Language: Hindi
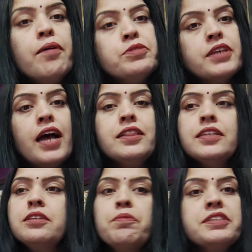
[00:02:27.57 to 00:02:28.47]
आप
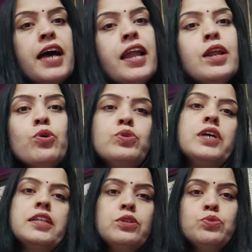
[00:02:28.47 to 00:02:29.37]
शांति से बस अलग हो
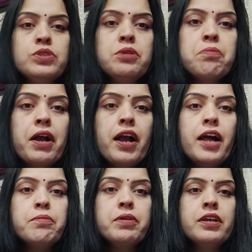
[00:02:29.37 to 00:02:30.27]
जाती उसी
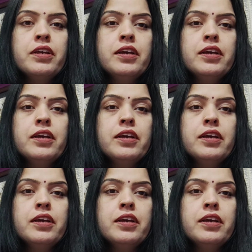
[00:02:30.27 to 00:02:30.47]
मकान में